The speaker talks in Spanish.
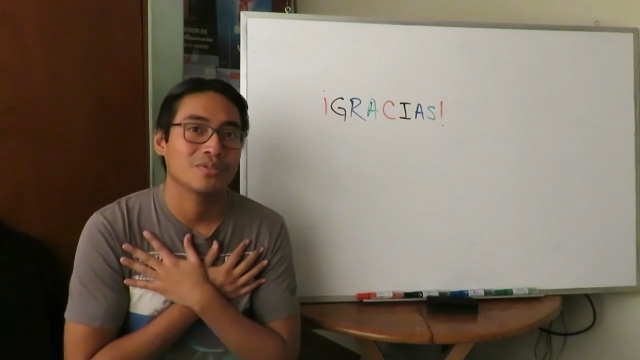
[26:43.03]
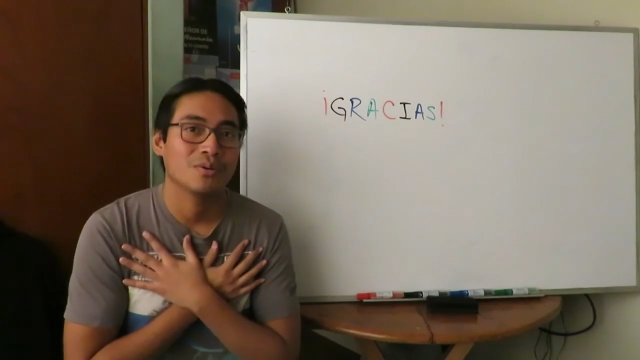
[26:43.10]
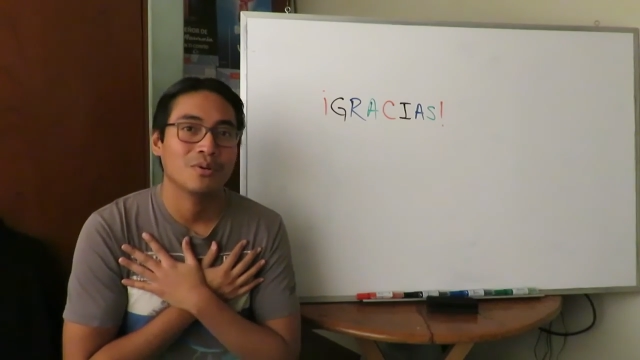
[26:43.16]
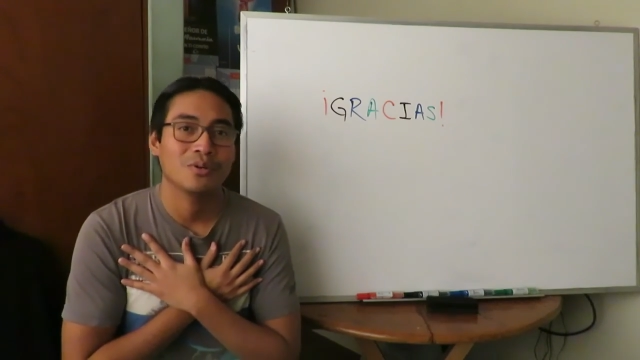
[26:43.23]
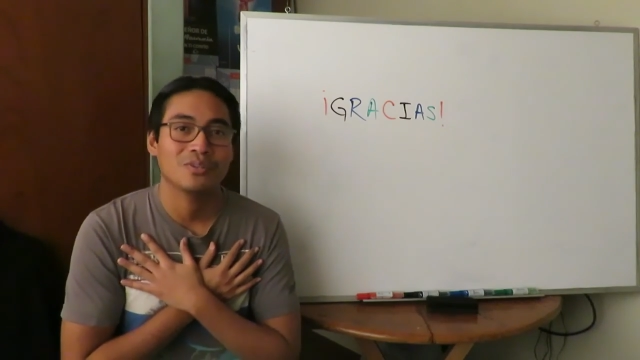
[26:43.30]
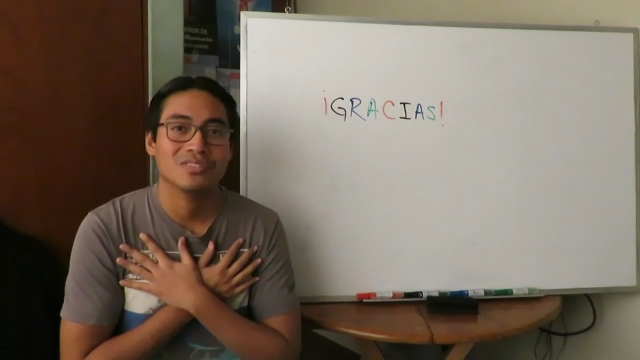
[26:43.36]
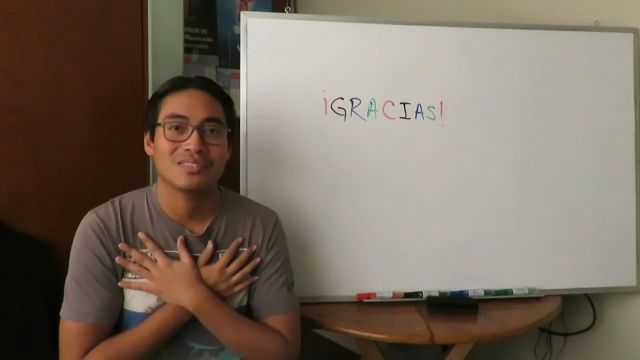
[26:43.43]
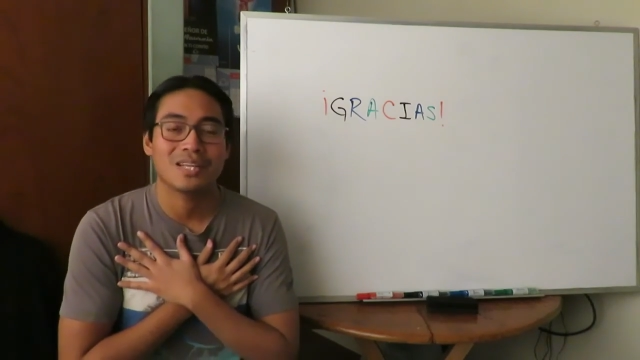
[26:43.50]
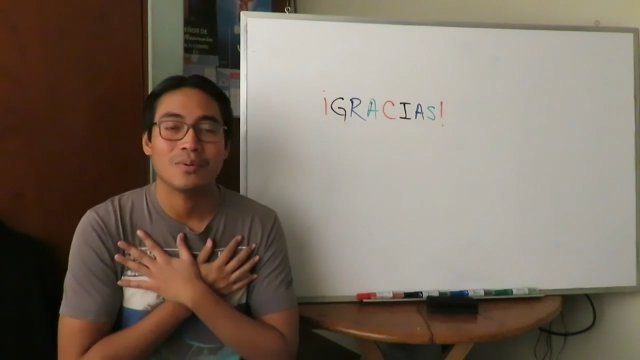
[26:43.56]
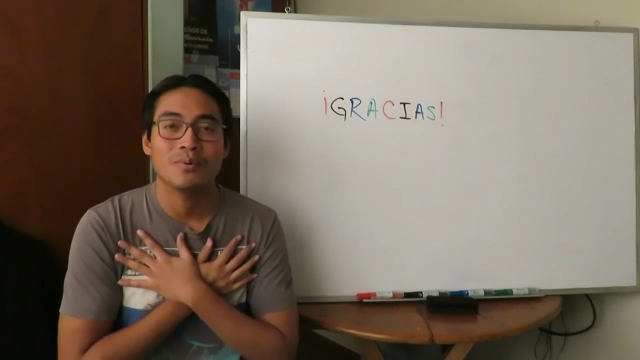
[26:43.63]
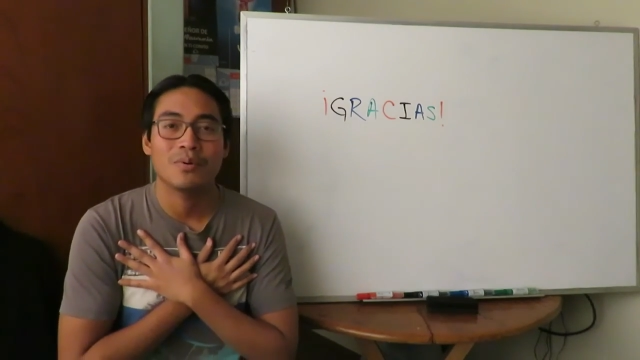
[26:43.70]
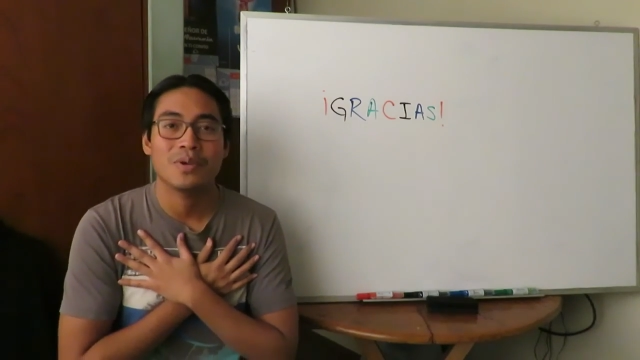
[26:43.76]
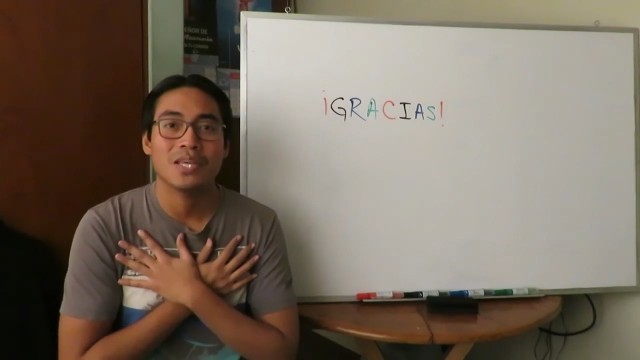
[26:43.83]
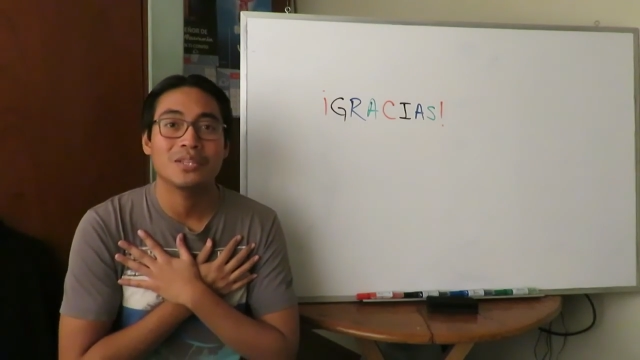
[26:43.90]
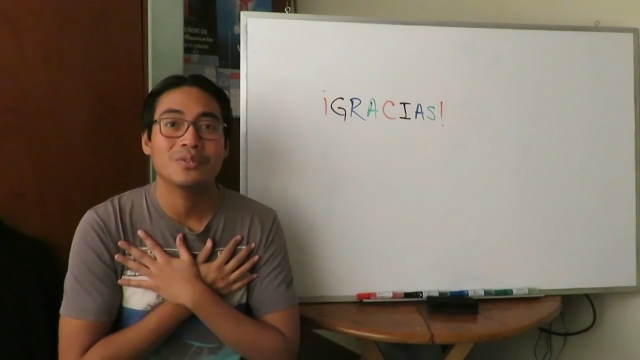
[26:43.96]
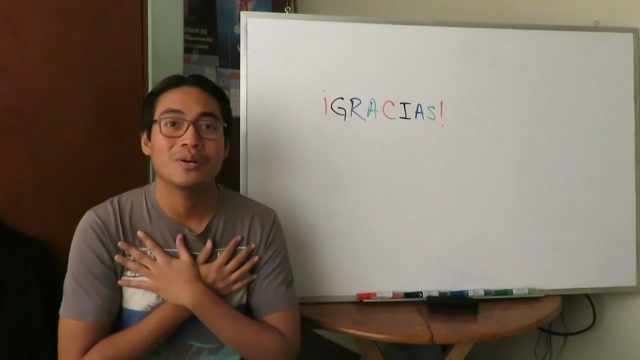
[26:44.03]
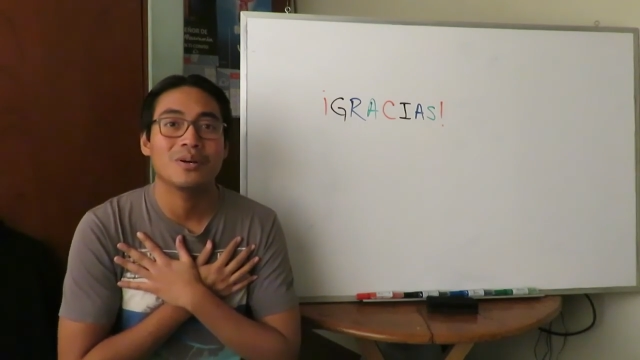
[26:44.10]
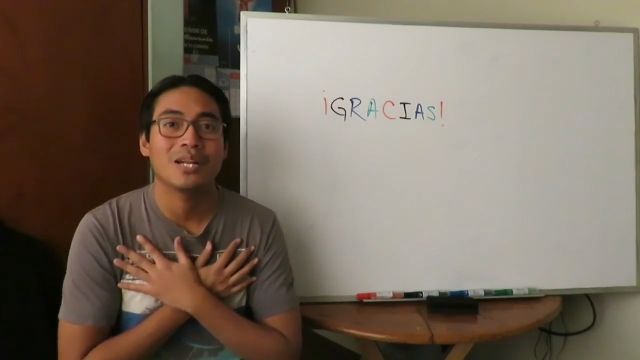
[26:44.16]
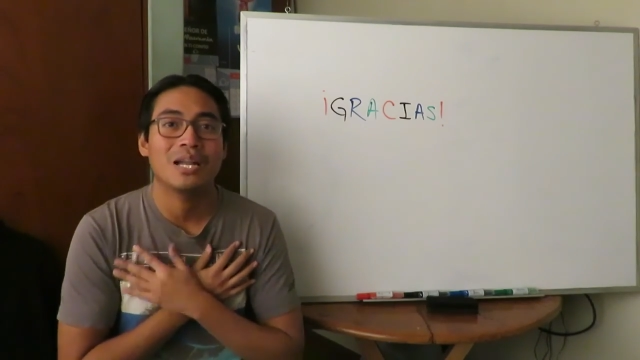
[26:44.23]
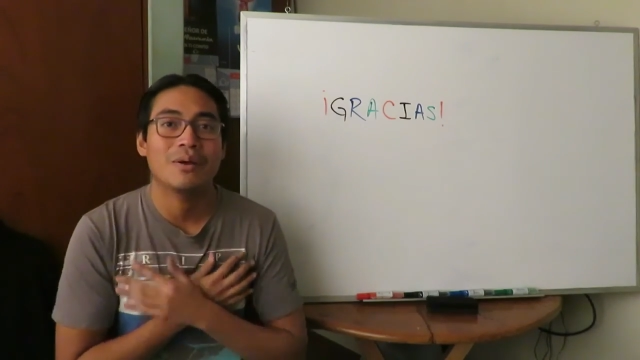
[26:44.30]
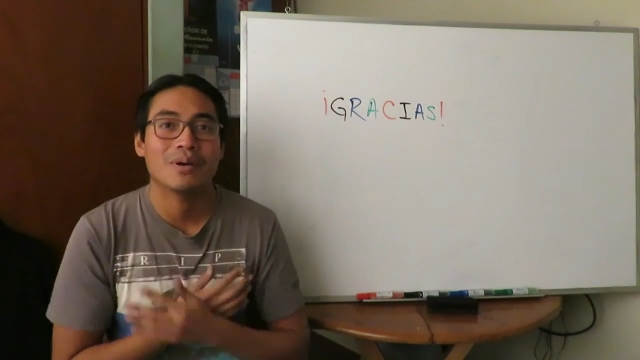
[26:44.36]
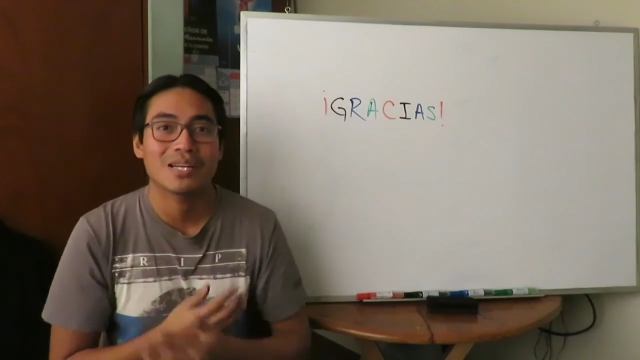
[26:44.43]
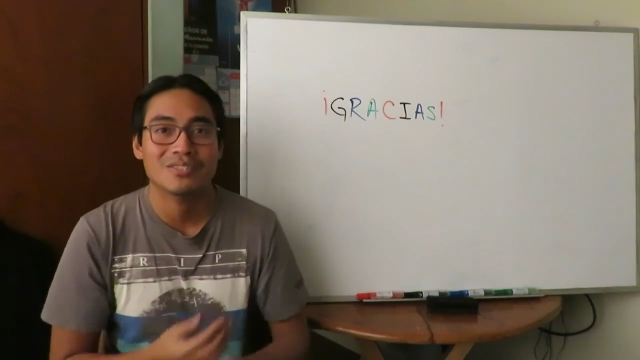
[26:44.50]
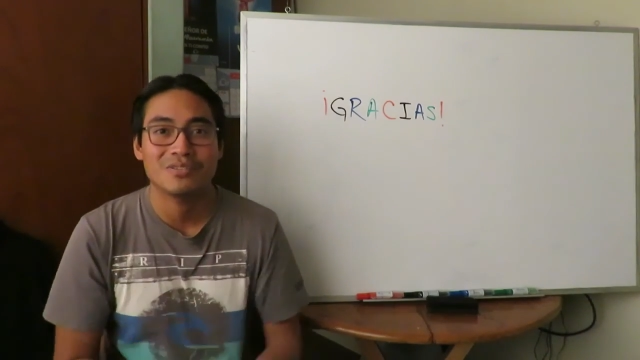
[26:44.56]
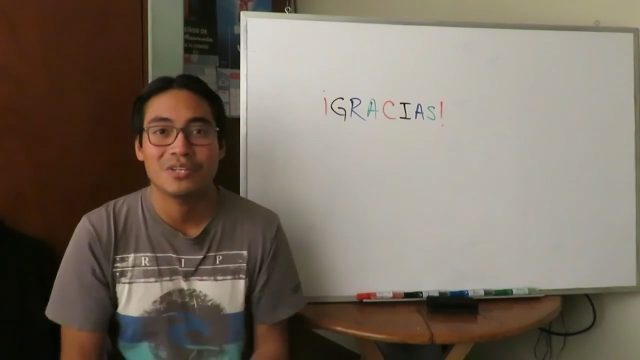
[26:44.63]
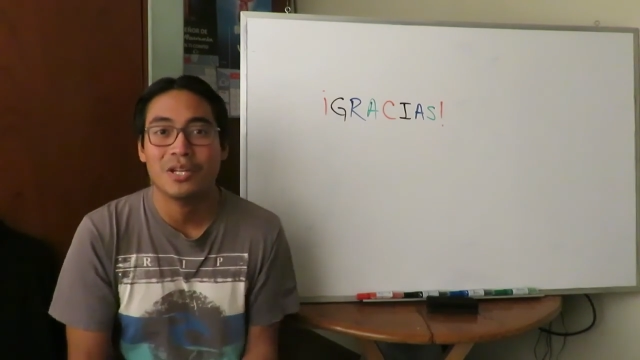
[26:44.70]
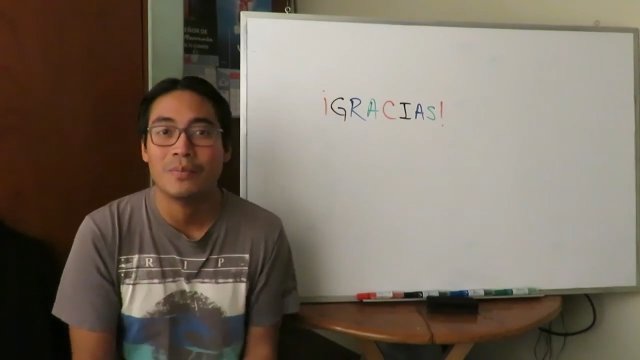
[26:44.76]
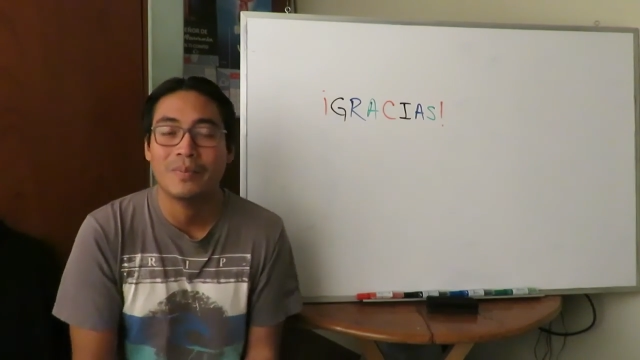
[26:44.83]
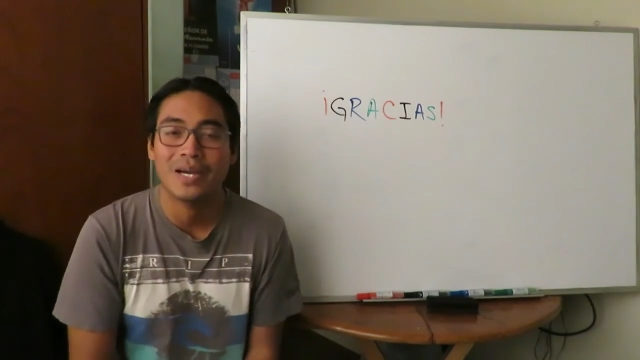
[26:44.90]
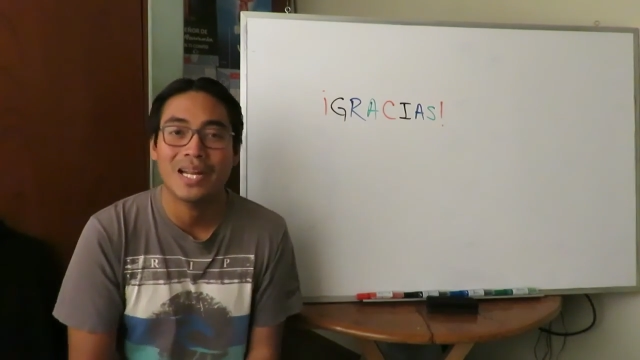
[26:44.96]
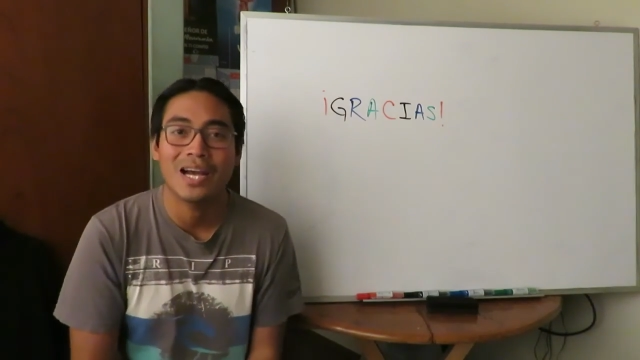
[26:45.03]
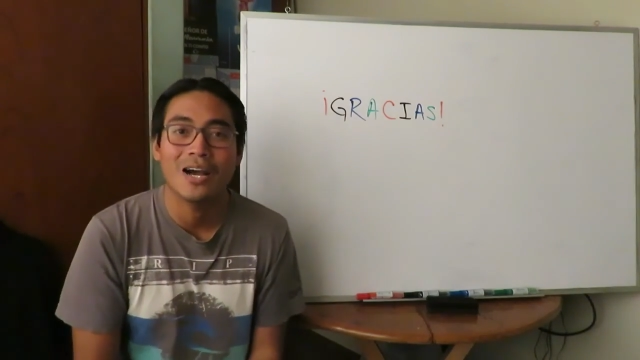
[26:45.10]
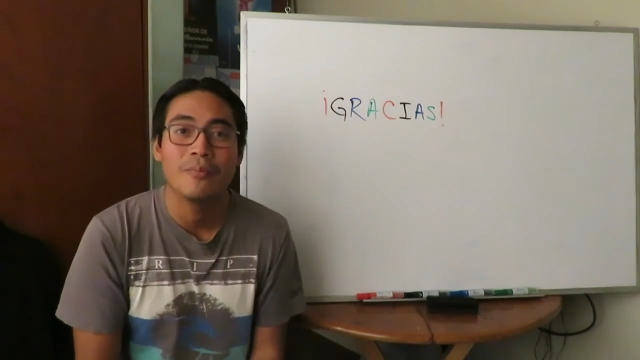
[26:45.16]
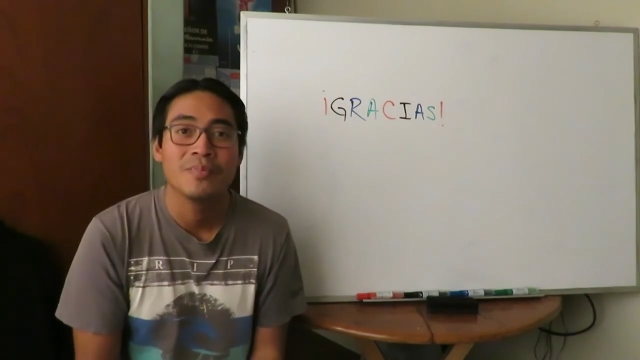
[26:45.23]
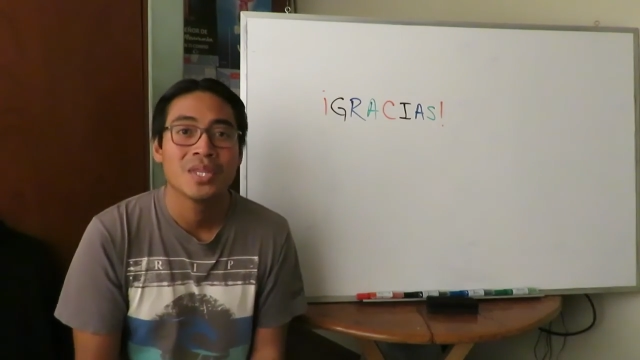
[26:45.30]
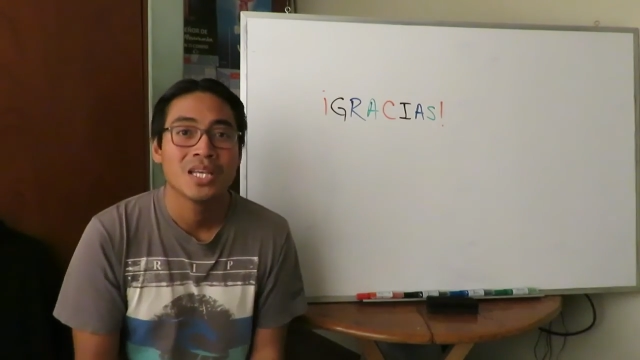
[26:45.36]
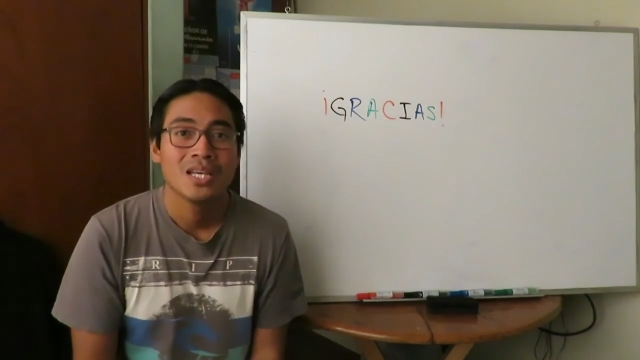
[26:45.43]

seguro nos estaremos viendo ahora en las vacaciones para,